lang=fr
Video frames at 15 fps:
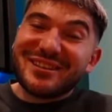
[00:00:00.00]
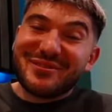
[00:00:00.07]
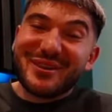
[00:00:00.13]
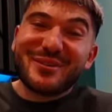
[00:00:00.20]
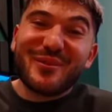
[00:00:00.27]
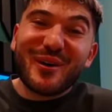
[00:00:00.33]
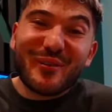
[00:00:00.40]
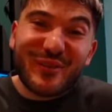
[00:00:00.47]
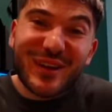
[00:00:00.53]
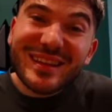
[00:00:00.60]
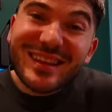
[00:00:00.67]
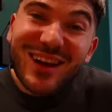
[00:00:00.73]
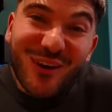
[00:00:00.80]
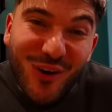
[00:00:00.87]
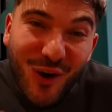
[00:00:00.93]
je vais devoir faire
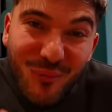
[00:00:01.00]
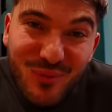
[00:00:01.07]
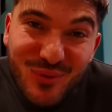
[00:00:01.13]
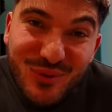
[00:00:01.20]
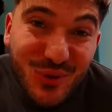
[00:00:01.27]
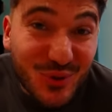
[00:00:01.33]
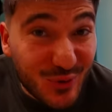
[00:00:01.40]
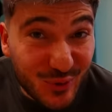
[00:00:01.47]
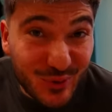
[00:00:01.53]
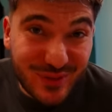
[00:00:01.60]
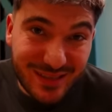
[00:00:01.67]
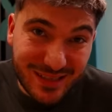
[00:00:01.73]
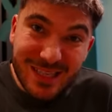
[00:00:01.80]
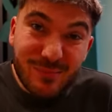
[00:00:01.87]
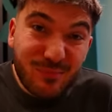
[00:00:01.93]
encore plus de
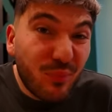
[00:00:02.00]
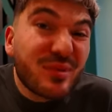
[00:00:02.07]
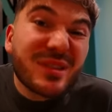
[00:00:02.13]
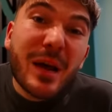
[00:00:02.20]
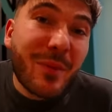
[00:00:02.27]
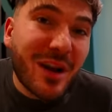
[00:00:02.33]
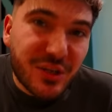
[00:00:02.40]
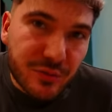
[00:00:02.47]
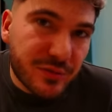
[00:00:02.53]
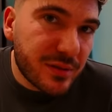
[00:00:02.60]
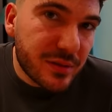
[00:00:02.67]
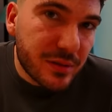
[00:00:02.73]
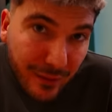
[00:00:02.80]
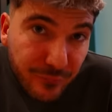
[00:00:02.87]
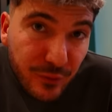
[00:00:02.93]
choses qui poussent la malchance
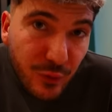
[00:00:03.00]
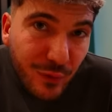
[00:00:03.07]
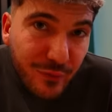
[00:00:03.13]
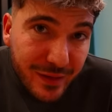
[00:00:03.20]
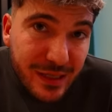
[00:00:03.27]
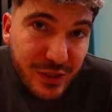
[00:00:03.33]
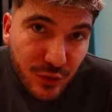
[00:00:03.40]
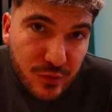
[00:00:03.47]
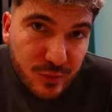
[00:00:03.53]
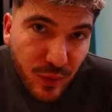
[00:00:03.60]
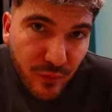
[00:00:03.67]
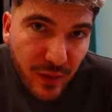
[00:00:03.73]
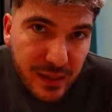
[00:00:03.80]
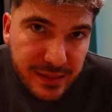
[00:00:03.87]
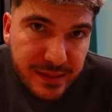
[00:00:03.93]
avant de refaire des choses
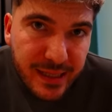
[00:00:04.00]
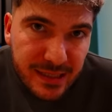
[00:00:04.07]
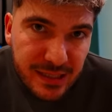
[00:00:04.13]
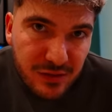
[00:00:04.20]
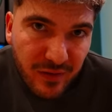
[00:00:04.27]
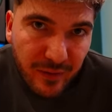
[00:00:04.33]
pour voir si ça existe